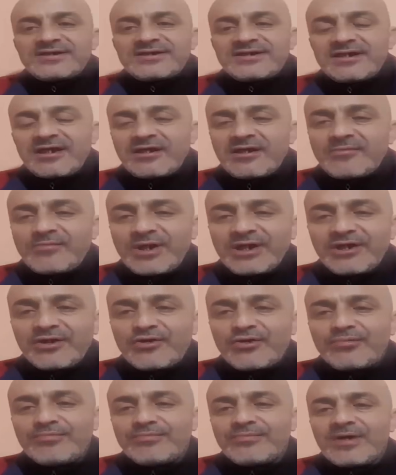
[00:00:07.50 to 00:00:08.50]
السلام
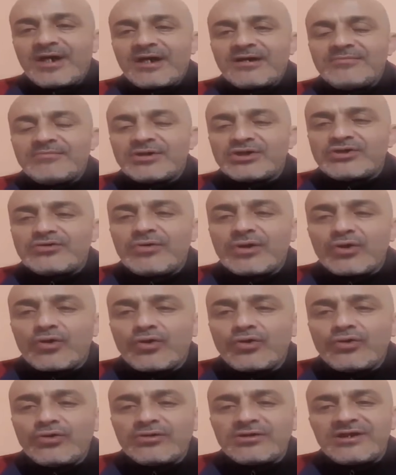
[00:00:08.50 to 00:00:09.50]
عليكم المجد
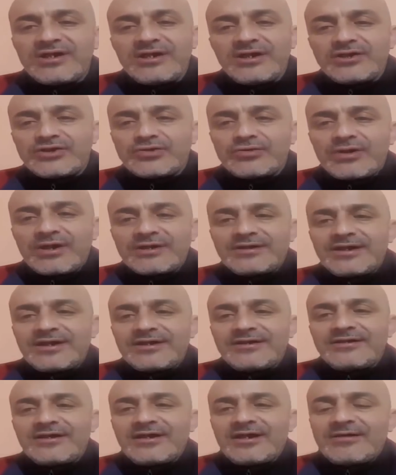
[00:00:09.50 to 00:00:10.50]
والخلود
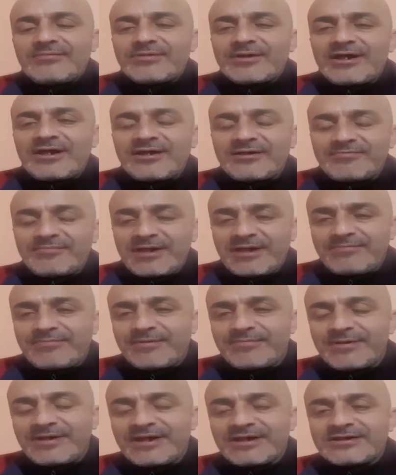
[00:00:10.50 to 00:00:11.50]
لشهدائنا الابرار
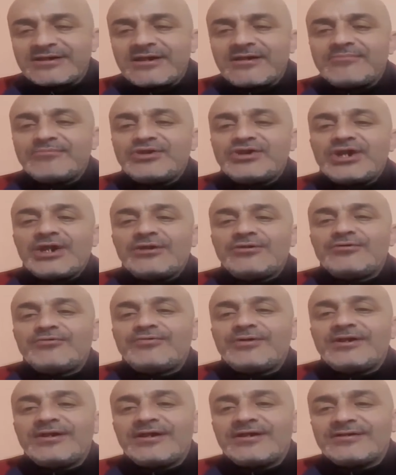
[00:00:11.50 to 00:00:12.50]
مرحبا بالناس اللي يشاهدوا
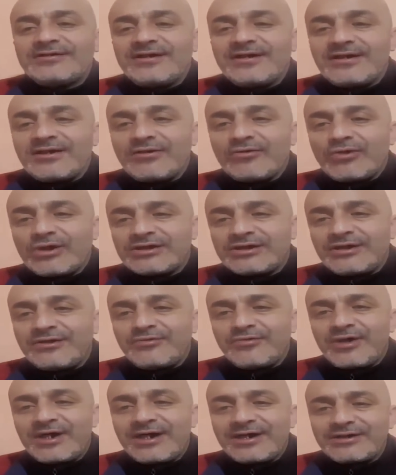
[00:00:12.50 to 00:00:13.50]
فينا داخل
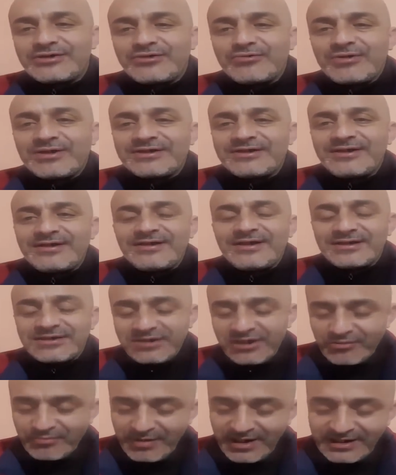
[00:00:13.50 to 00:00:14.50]
الوطن وخارج الوطن الناس
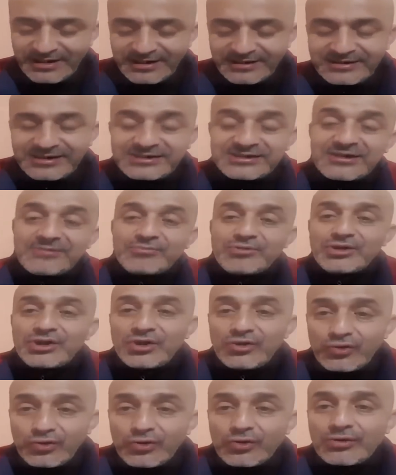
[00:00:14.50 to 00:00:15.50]
اللي معنا
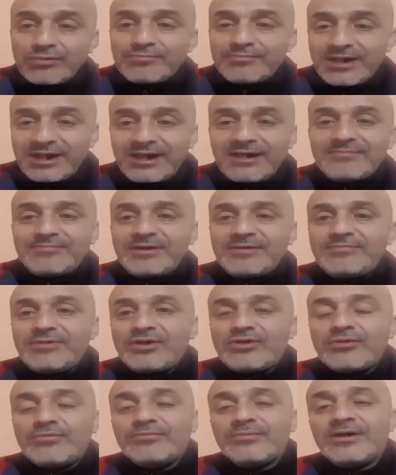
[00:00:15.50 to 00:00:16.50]
ديزابوني نقول لكم مرحبا
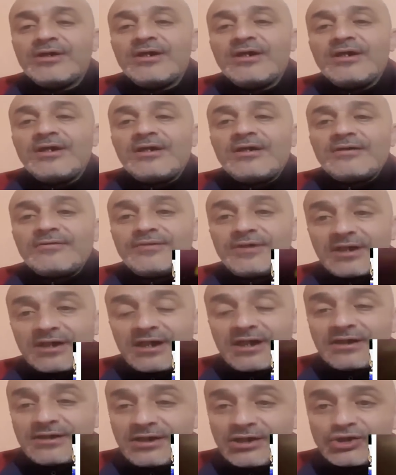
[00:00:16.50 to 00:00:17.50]
بكم في
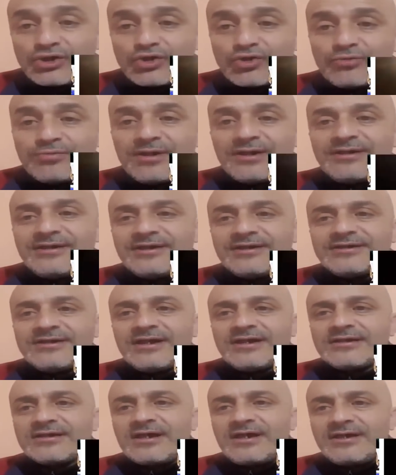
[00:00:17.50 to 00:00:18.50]
قناه شوبير دي
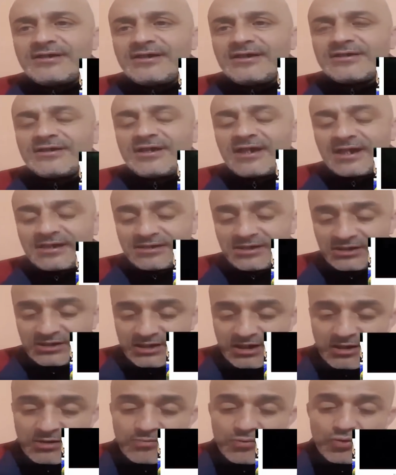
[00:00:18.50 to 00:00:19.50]
زاد قناه اللي غادي
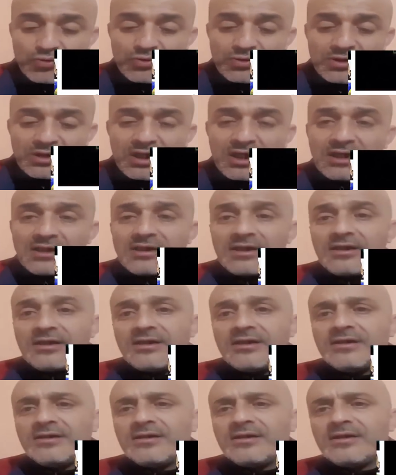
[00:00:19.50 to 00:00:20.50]
نتكلموا على
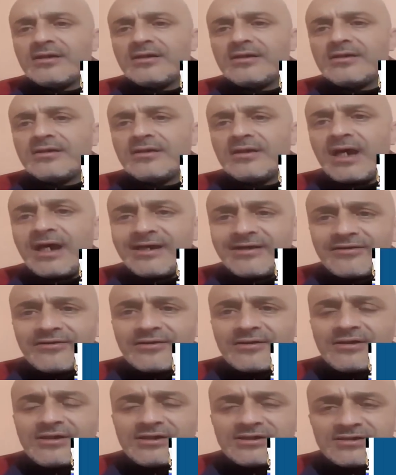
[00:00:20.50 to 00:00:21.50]
الارض
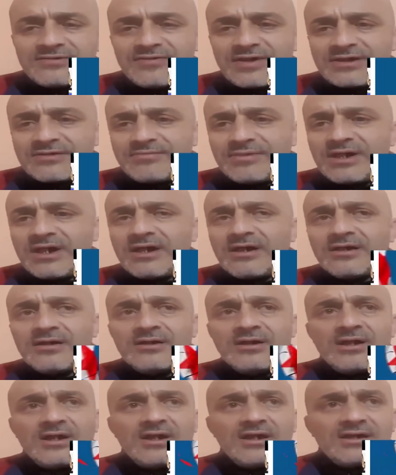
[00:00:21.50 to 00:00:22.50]
اللي استفاد
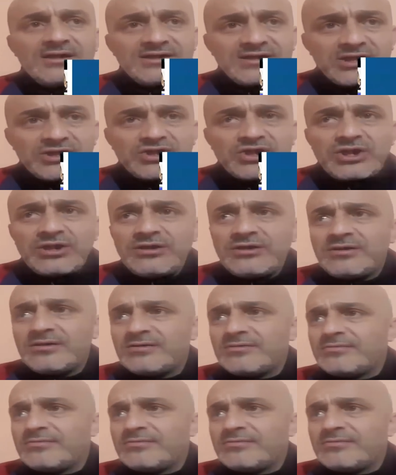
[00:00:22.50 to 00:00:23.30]
منها زاتشي